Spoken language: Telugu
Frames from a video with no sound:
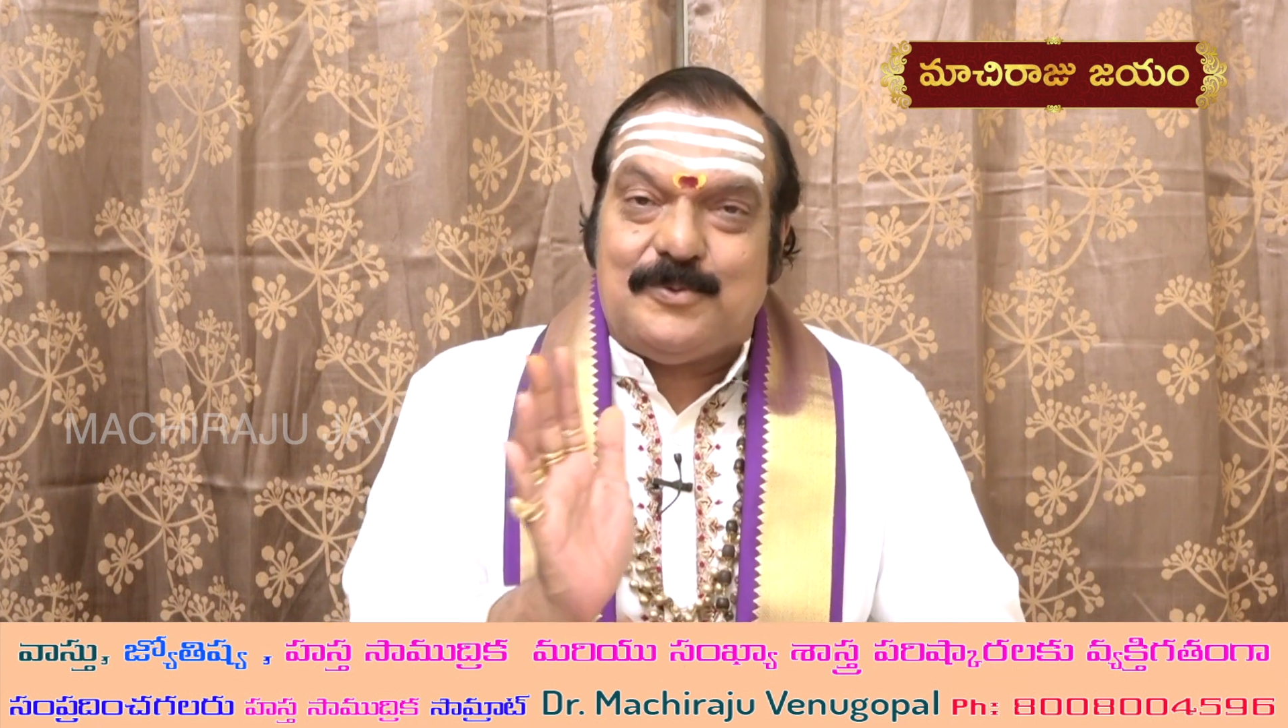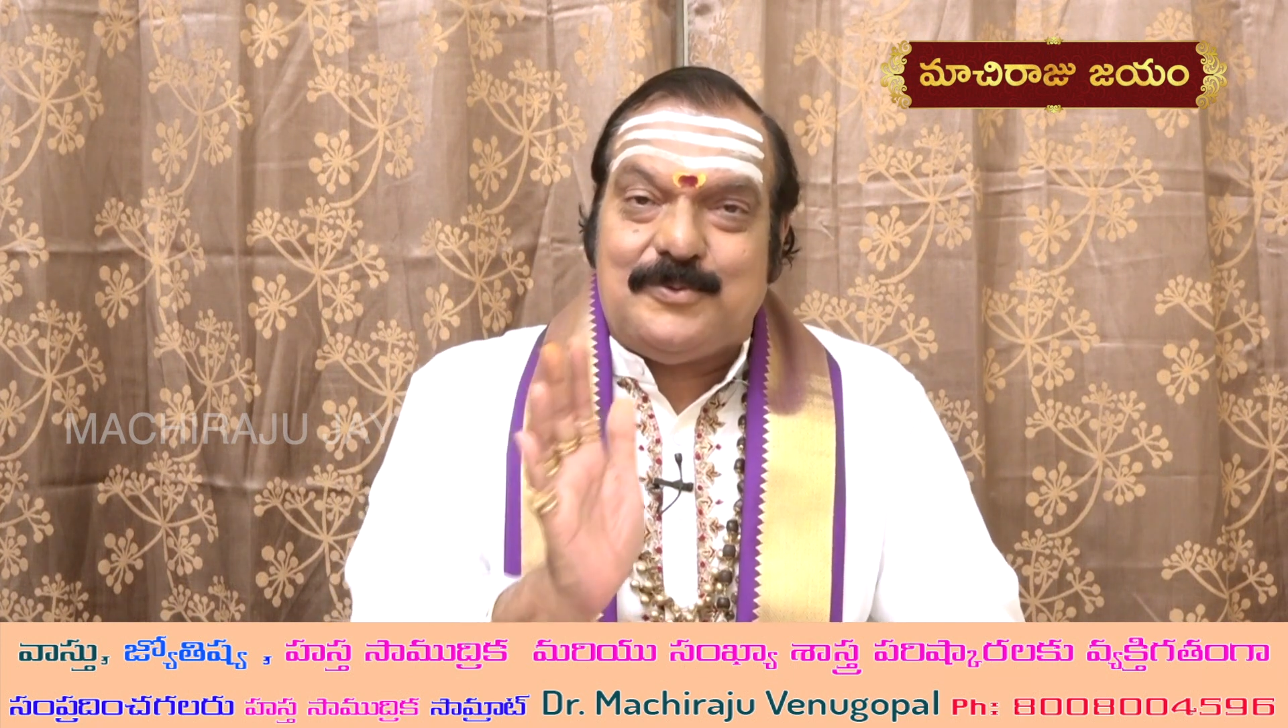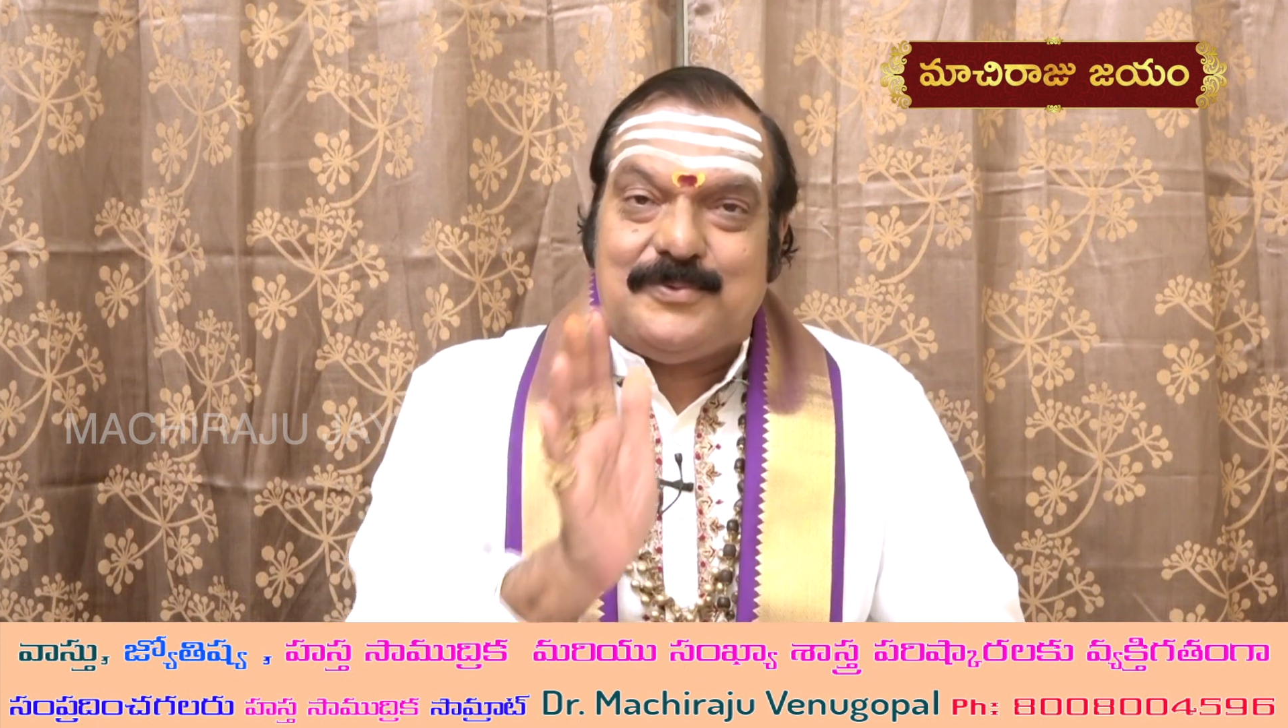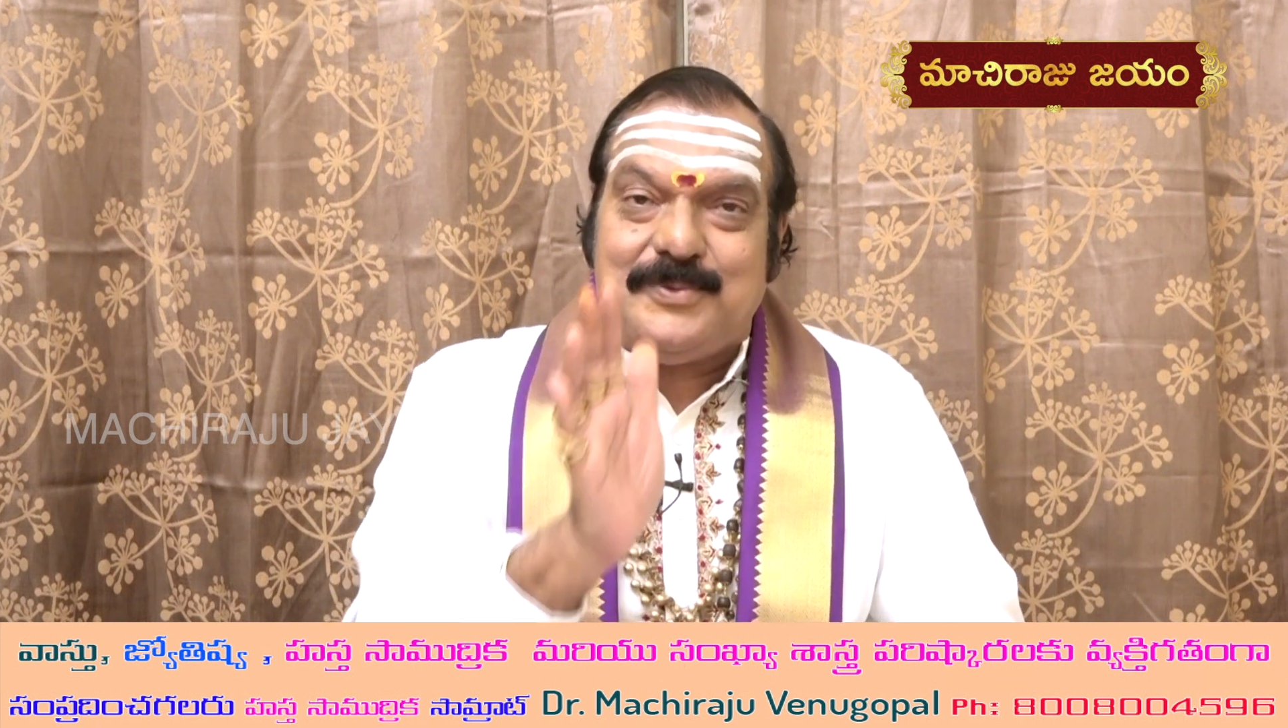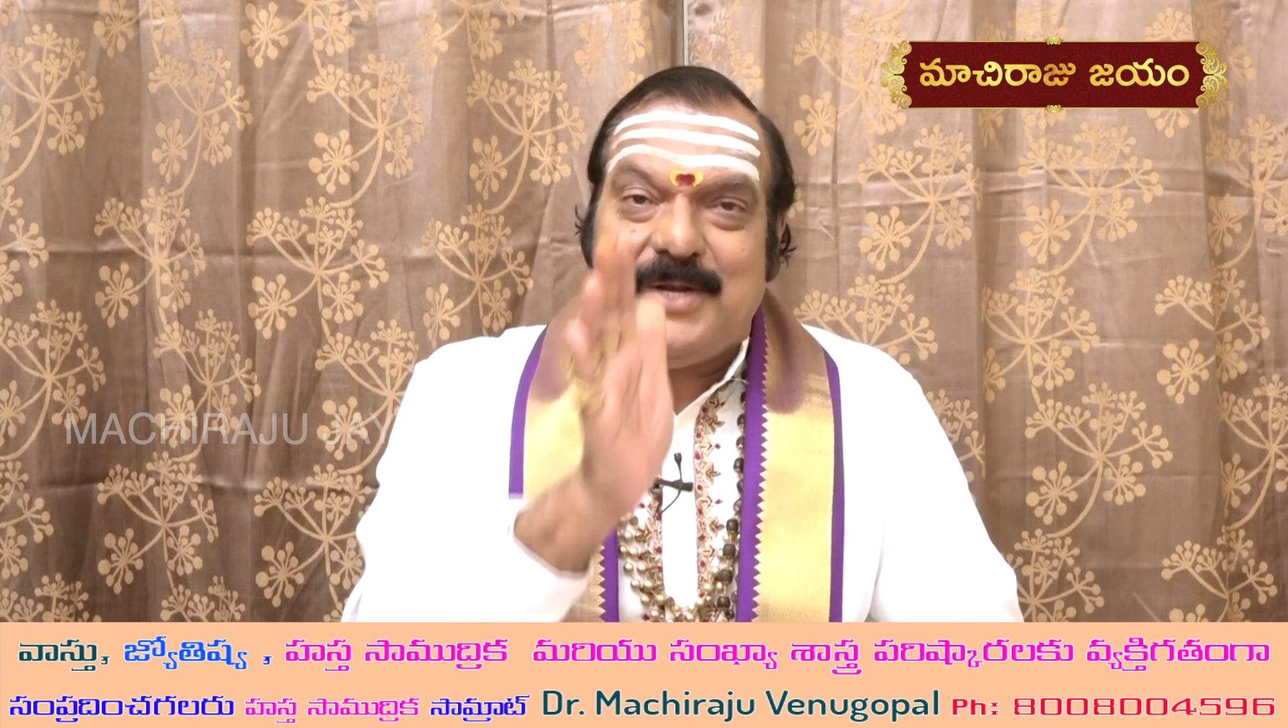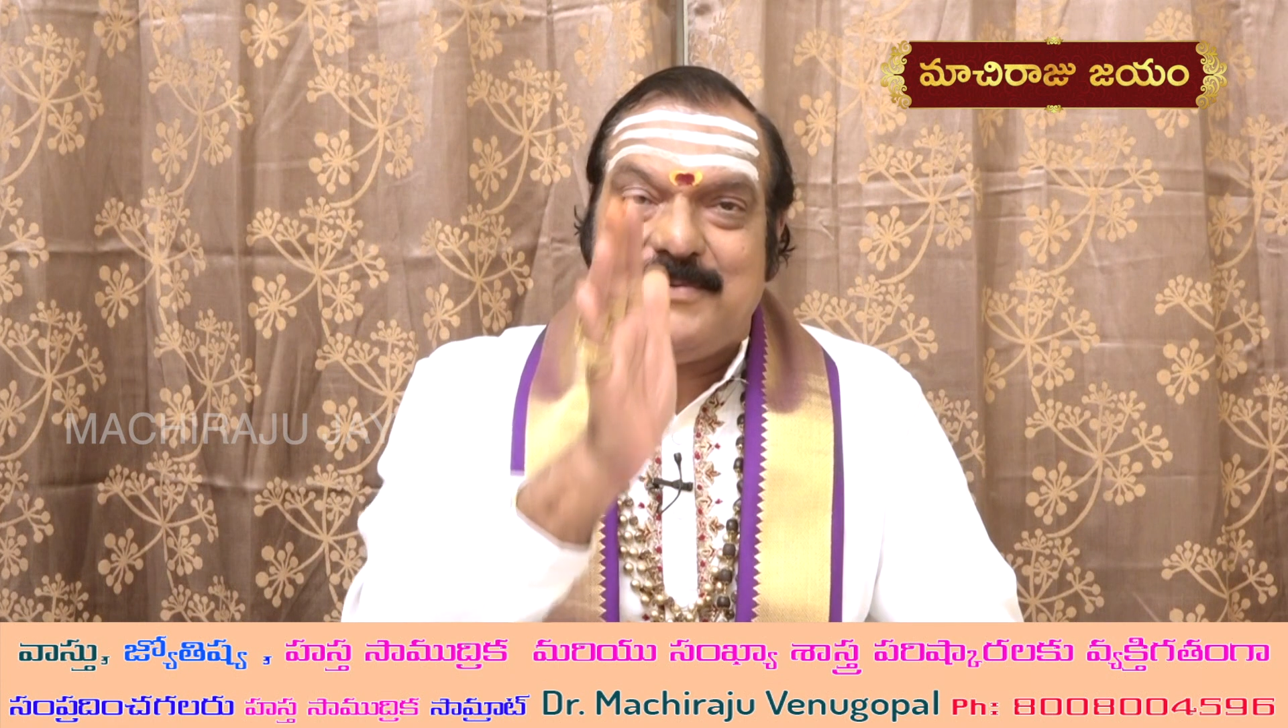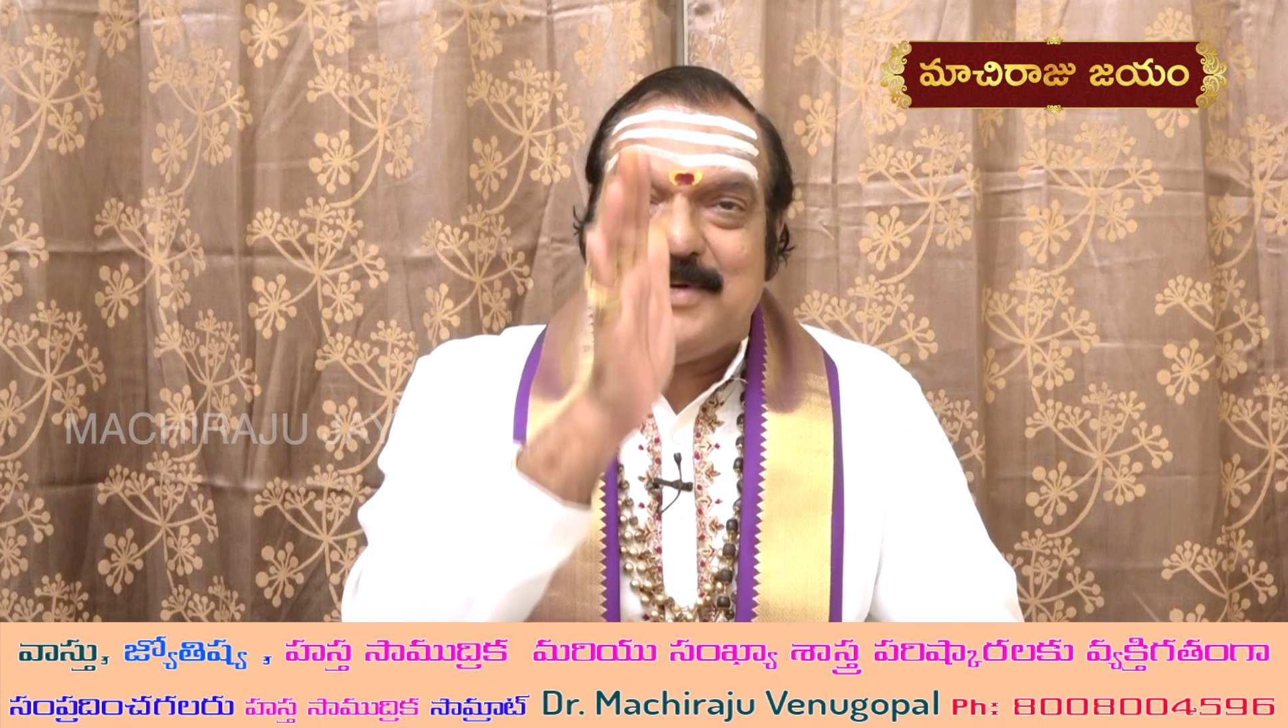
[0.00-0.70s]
చూస్తూనే